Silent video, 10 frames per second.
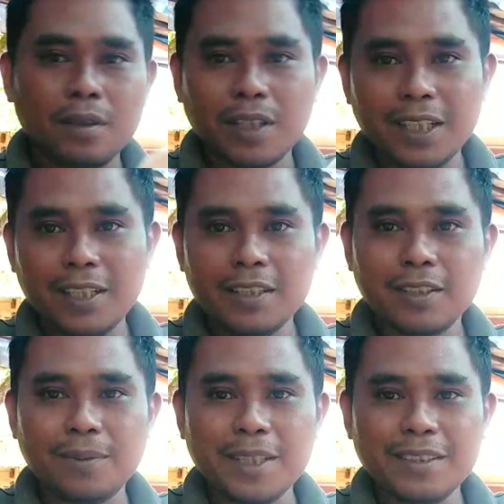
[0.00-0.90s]
Oke
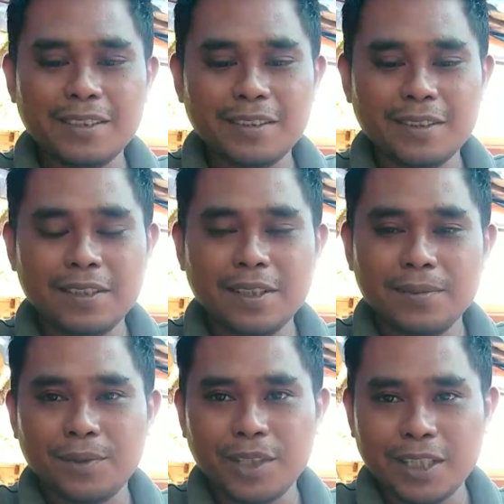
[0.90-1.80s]
sobat
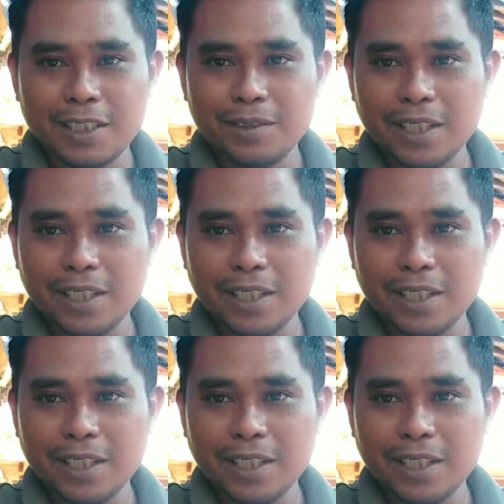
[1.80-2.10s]
mungkin itu